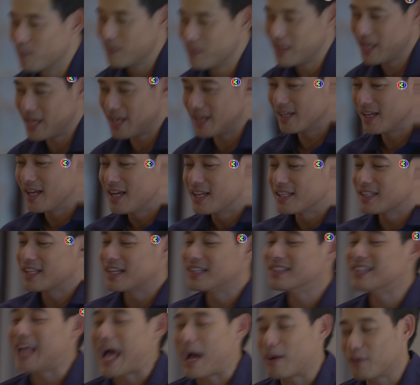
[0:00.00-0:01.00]
มเนี่ย ทั้
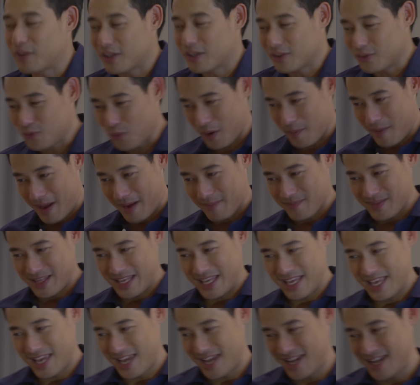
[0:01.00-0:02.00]
งสาวทั้งสวยแบบ
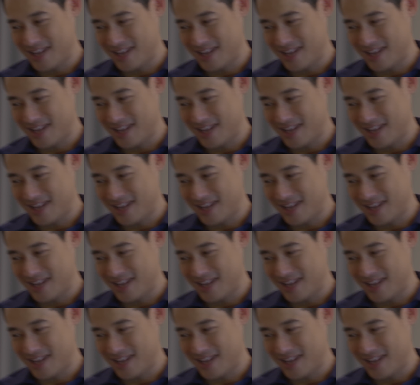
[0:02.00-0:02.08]
นี้